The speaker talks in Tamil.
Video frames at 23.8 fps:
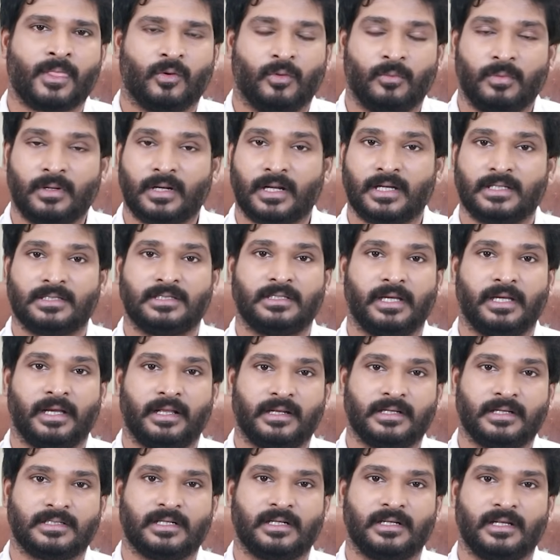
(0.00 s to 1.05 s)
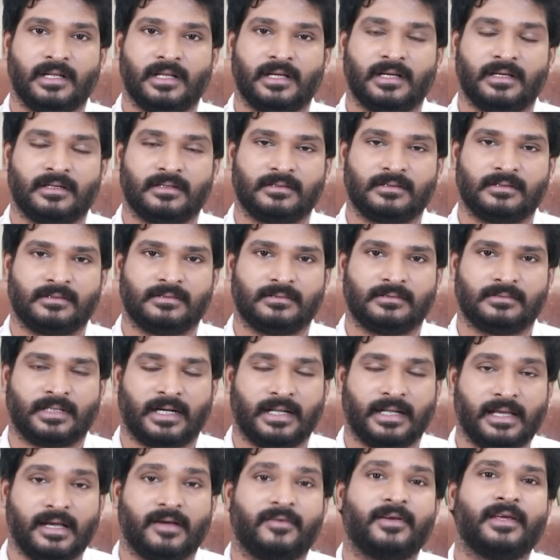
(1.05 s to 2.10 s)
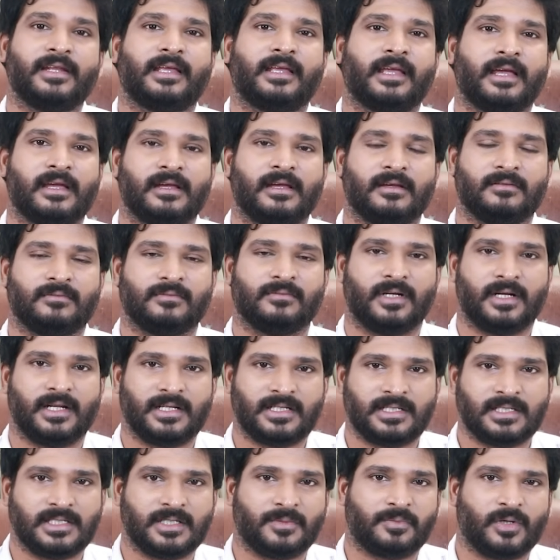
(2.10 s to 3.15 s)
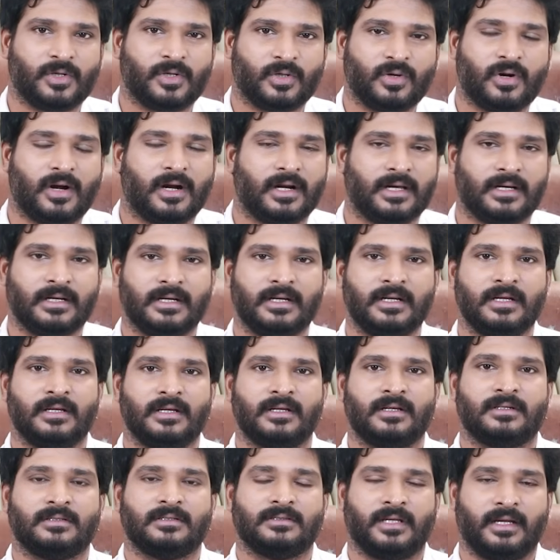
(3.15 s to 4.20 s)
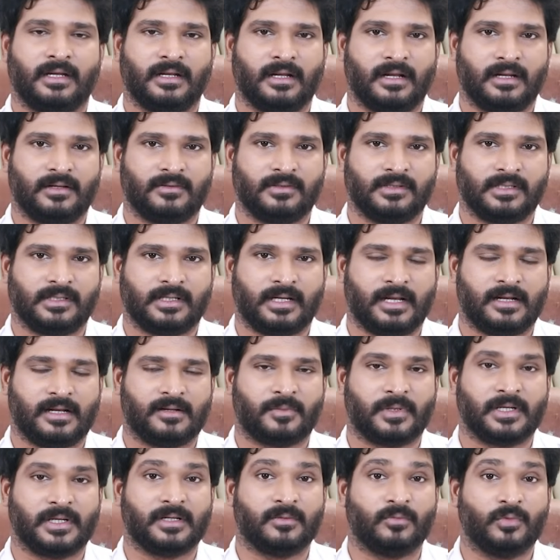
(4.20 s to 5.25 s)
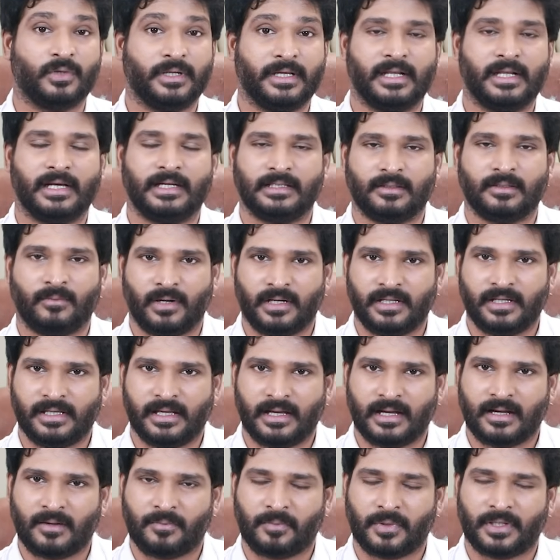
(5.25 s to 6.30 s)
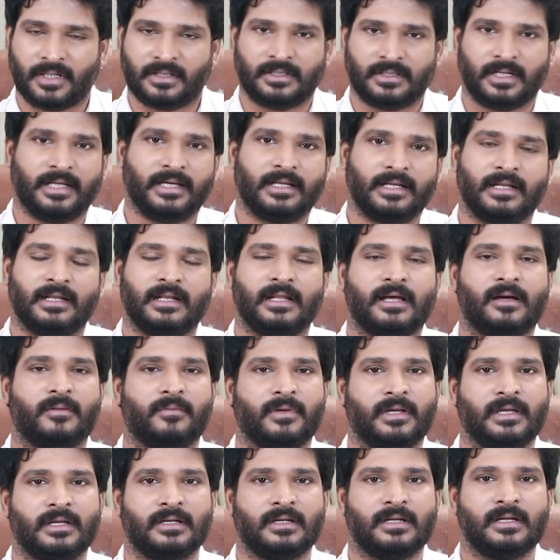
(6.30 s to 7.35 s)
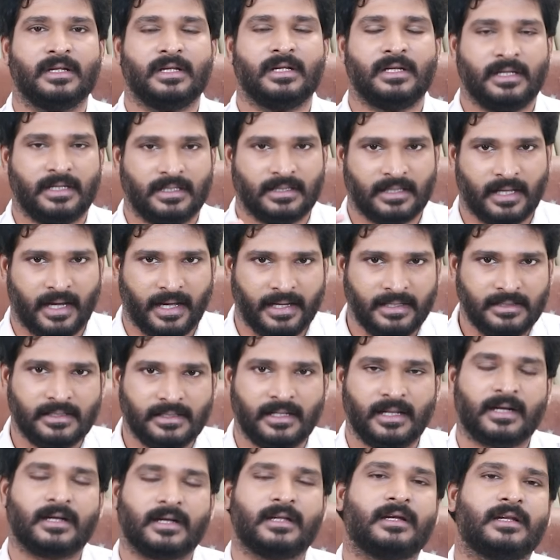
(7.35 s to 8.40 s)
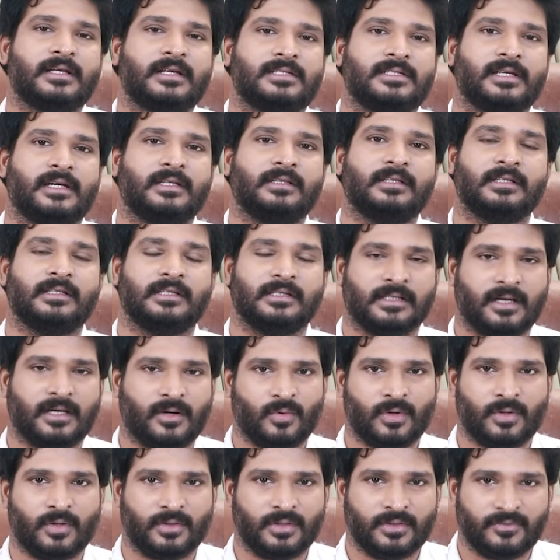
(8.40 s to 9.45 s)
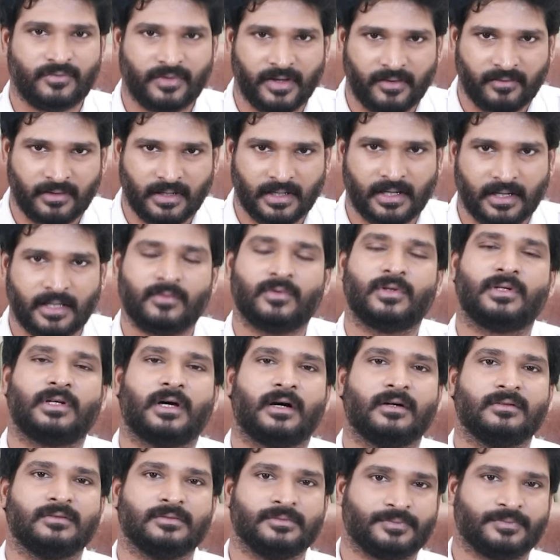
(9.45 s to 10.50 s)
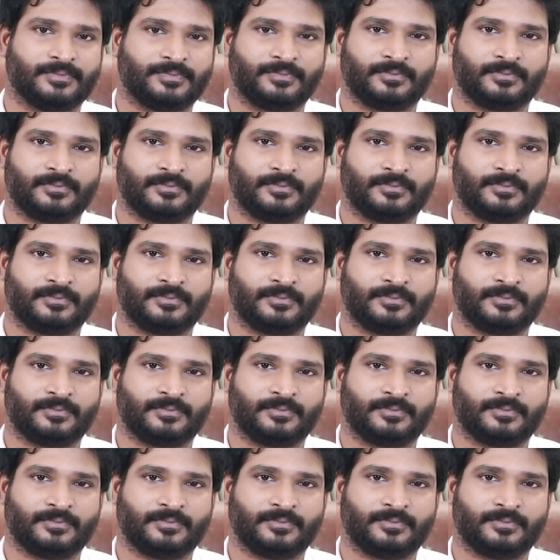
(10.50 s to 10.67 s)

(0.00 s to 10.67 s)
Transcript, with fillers: ஒம்பது ராசி ஏழரை சனியில் தடையாகவே இருக்கே ரிலேஷன்ஷிப்பில் இருக்கும் ஆனால் எங்களால் வந்து கல்யாணம் பண்ணிக்க முடியல இந்த மாதிரி ஏகப்பட்ட தடைகள் எல்லாமே இந்த ஐந்து லக்னங்களை சேர்ந்துருந்தீங்கன்னா உங்களுக்கு வந்து ஃபேவராக கன்வெர்ட் ஆகும்